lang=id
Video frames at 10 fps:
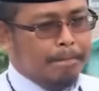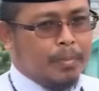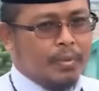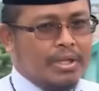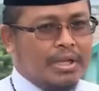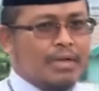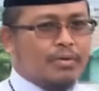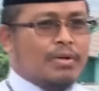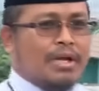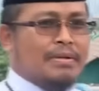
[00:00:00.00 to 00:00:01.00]

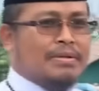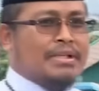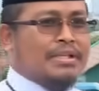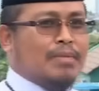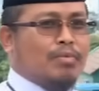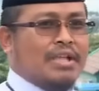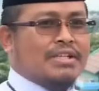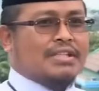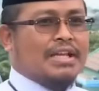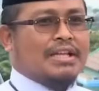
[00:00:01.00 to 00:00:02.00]
dilakukan kita mulai
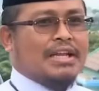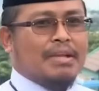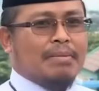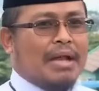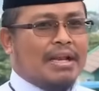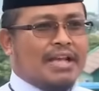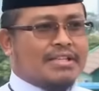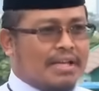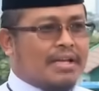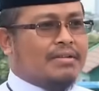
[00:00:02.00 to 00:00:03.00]
start dari Ba'da
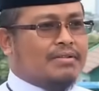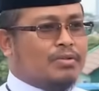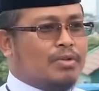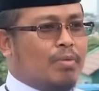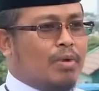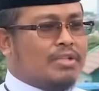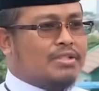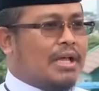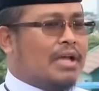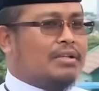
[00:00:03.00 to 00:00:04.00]
Asar, sudah mulai
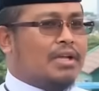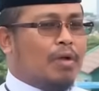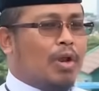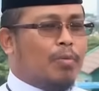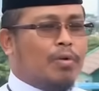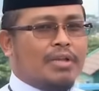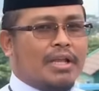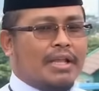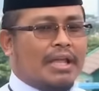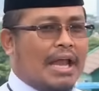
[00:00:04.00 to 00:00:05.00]
start walaupun
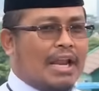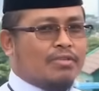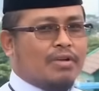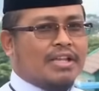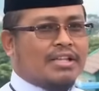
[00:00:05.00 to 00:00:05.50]
tadi alat sudah kita